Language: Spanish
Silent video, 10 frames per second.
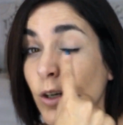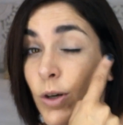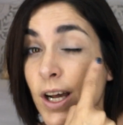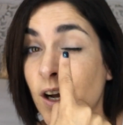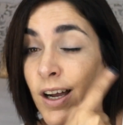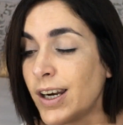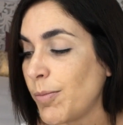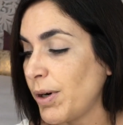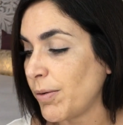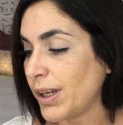tengo la,
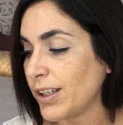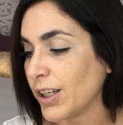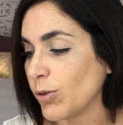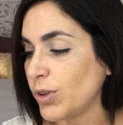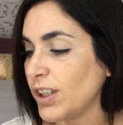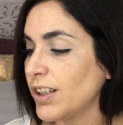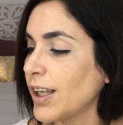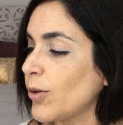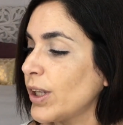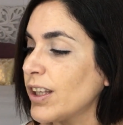la prebase que he
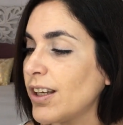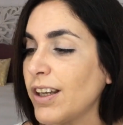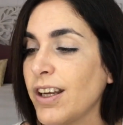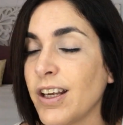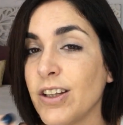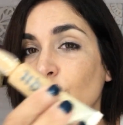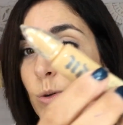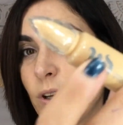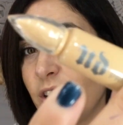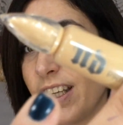utilizado esta de
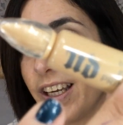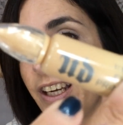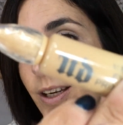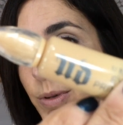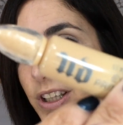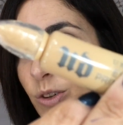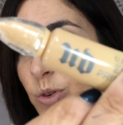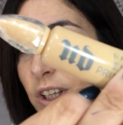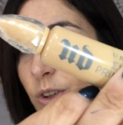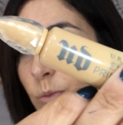Urban Decay, que me está
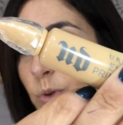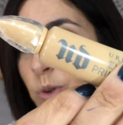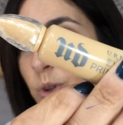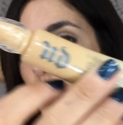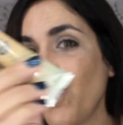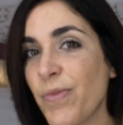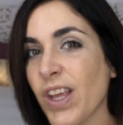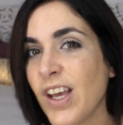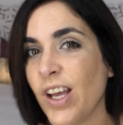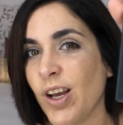gustando un montón
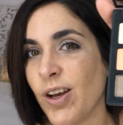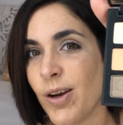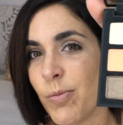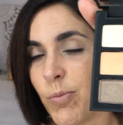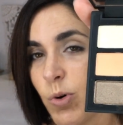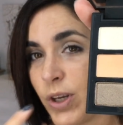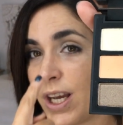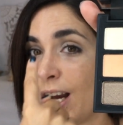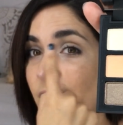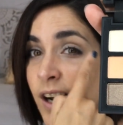
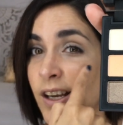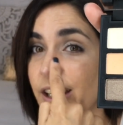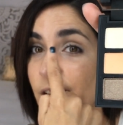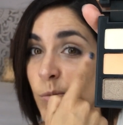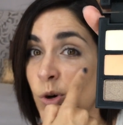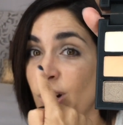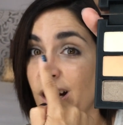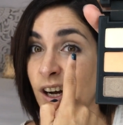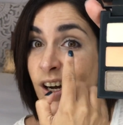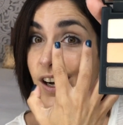voy a, digamos,
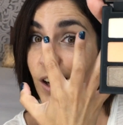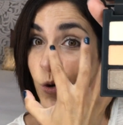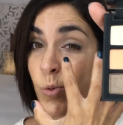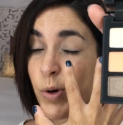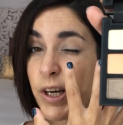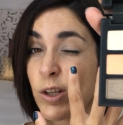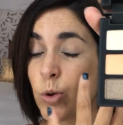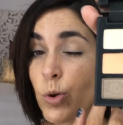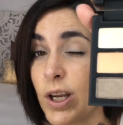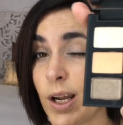a, cubrir
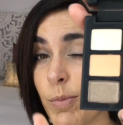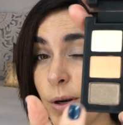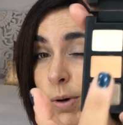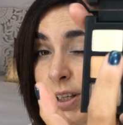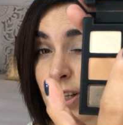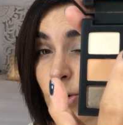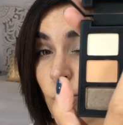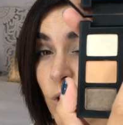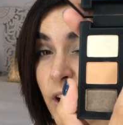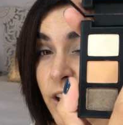toda la prebase
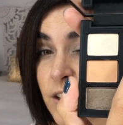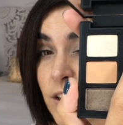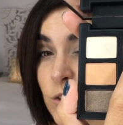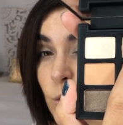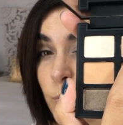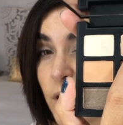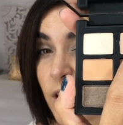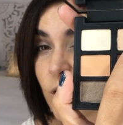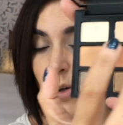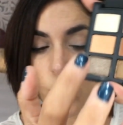con esta sombra
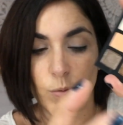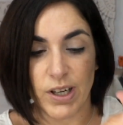que es color